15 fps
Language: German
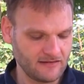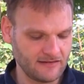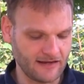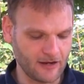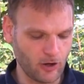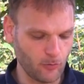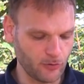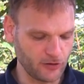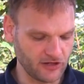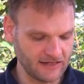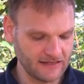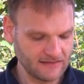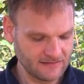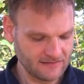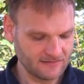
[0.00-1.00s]
Der Cowboy
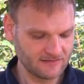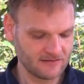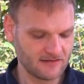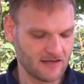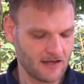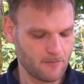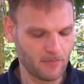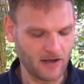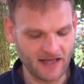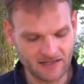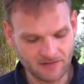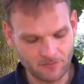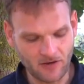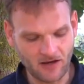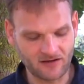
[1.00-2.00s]
ringt,
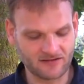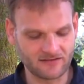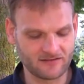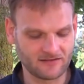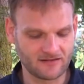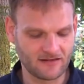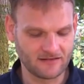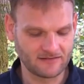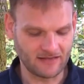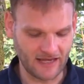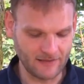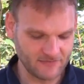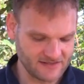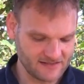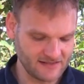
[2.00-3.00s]
brandmarkt,
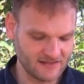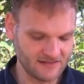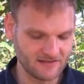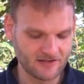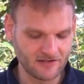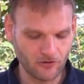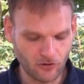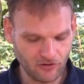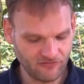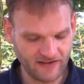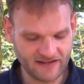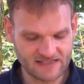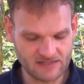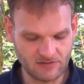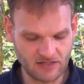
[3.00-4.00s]
treibt sie und
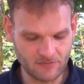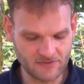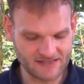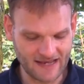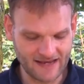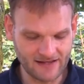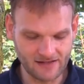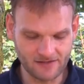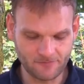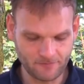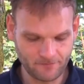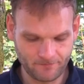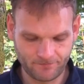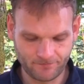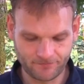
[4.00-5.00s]
fängt sie mit dem Seil.
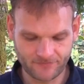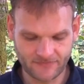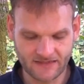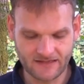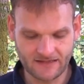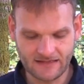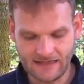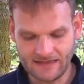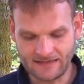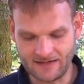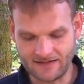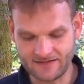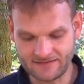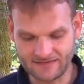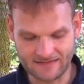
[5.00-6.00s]

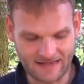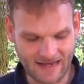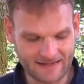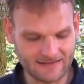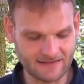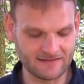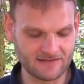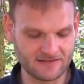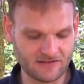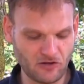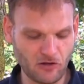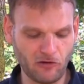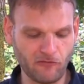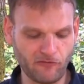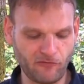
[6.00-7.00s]
Der Hirte leitet,
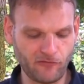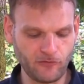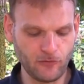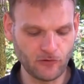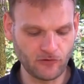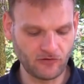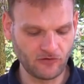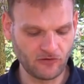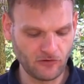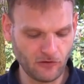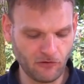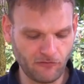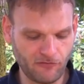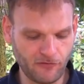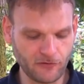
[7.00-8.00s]
führt,
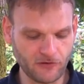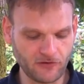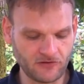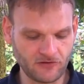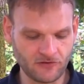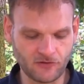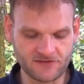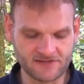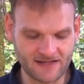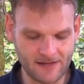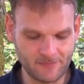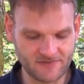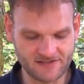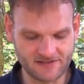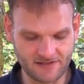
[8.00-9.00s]
füttert und
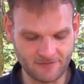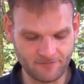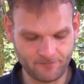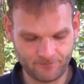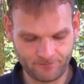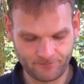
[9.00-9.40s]
salbt sie.